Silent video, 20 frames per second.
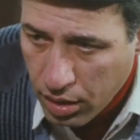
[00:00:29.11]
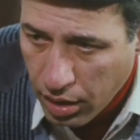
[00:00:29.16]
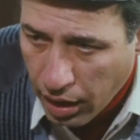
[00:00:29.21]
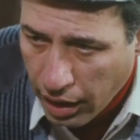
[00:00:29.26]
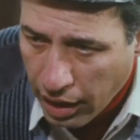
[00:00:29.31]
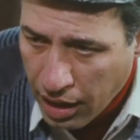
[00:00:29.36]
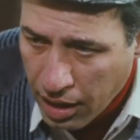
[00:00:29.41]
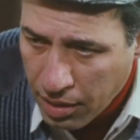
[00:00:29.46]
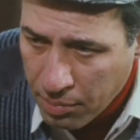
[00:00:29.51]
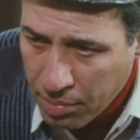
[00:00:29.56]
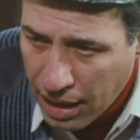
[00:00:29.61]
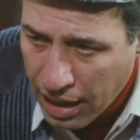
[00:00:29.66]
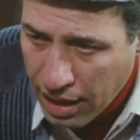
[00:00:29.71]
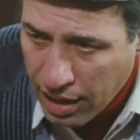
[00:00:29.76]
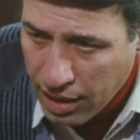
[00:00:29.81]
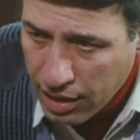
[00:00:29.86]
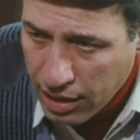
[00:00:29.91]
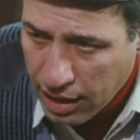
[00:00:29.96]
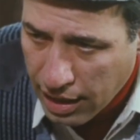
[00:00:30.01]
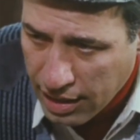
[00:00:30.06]
İyi be.
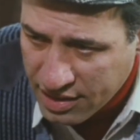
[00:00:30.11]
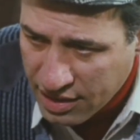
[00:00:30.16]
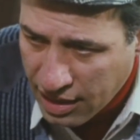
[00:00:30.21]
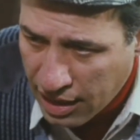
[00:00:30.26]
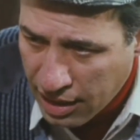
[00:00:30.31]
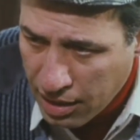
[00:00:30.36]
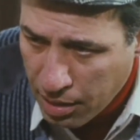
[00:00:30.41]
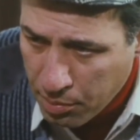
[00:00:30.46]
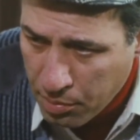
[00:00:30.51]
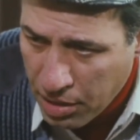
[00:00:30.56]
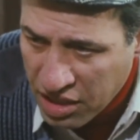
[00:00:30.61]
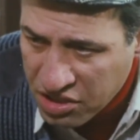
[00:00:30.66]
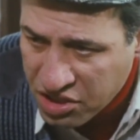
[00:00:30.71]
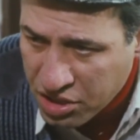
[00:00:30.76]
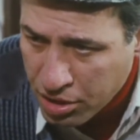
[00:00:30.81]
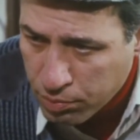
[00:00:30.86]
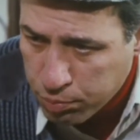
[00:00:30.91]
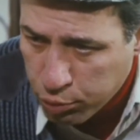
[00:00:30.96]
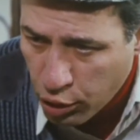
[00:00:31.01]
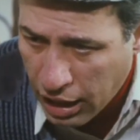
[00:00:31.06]
Eczane mi
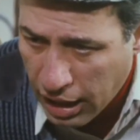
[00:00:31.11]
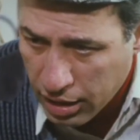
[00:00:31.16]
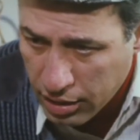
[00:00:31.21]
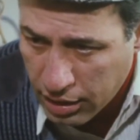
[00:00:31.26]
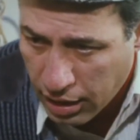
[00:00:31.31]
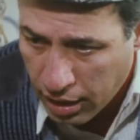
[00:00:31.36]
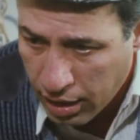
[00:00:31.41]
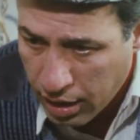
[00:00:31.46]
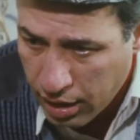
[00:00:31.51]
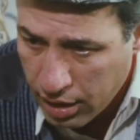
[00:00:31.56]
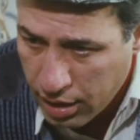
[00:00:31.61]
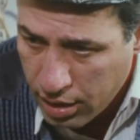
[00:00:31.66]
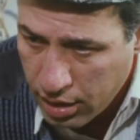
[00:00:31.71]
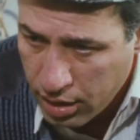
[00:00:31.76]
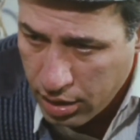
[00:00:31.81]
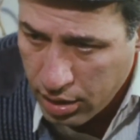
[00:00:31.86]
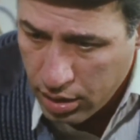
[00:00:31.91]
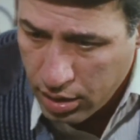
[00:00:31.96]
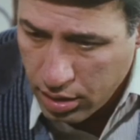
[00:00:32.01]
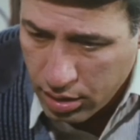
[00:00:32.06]
açtık burada?
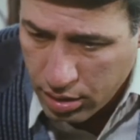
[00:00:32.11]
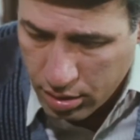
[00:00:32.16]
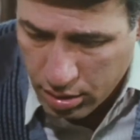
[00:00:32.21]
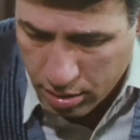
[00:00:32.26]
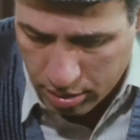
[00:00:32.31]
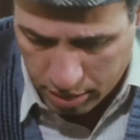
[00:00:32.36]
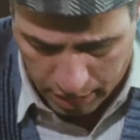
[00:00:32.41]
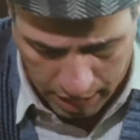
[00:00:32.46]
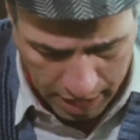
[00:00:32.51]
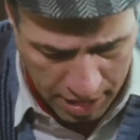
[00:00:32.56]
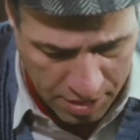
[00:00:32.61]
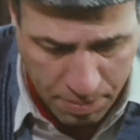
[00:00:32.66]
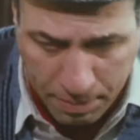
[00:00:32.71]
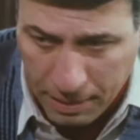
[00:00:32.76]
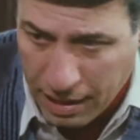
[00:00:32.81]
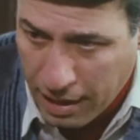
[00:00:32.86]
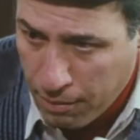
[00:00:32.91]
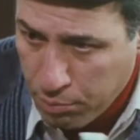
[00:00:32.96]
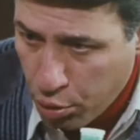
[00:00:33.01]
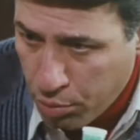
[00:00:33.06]

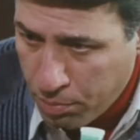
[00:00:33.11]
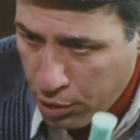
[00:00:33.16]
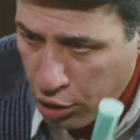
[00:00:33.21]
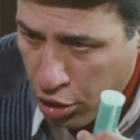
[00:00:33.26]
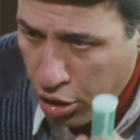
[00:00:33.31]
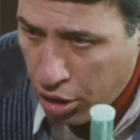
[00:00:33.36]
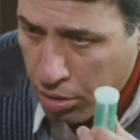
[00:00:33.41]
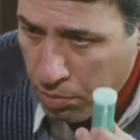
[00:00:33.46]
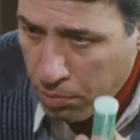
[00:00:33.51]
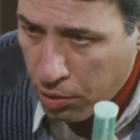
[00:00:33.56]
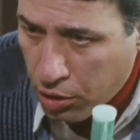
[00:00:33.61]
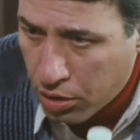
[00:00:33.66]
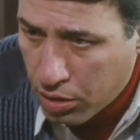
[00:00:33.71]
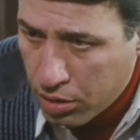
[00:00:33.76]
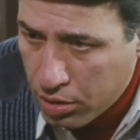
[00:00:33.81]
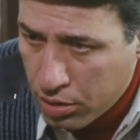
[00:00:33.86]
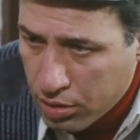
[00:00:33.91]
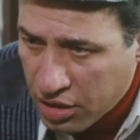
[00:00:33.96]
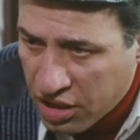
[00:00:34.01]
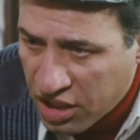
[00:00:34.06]
Kaç para biliyor musun?
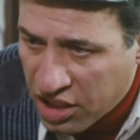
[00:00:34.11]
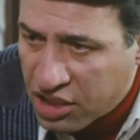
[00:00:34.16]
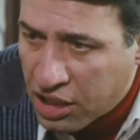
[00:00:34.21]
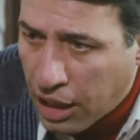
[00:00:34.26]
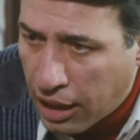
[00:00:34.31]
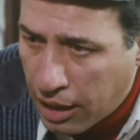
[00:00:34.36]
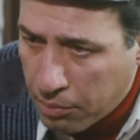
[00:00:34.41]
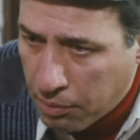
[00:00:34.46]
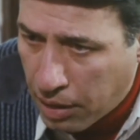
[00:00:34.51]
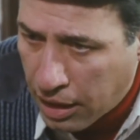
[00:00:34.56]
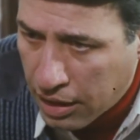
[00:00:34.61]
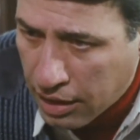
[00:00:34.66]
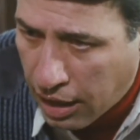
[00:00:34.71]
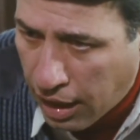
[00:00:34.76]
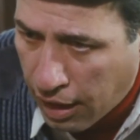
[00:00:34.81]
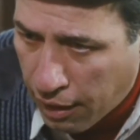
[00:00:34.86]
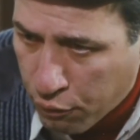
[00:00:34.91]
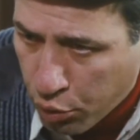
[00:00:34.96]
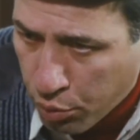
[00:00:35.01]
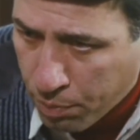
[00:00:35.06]
İthal malı
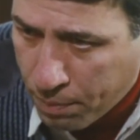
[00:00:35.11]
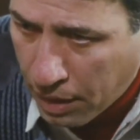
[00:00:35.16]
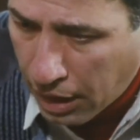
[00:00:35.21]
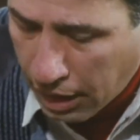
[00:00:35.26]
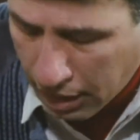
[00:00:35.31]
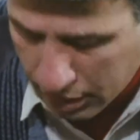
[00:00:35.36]
Avrupa.